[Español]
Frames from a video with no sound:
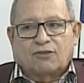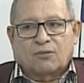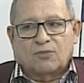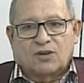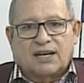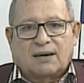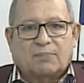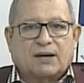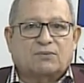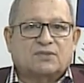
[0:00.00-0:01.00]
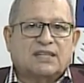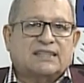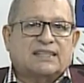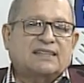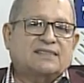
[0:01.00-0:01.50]
formules la
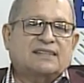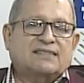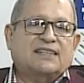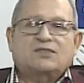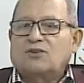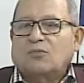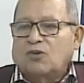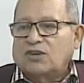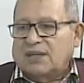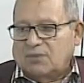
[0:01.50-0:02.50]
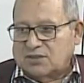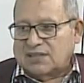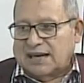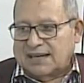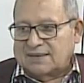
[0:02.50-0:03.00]
pregunta, te dice, sí, yo voy a
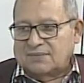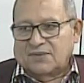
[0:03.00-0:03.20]
votar.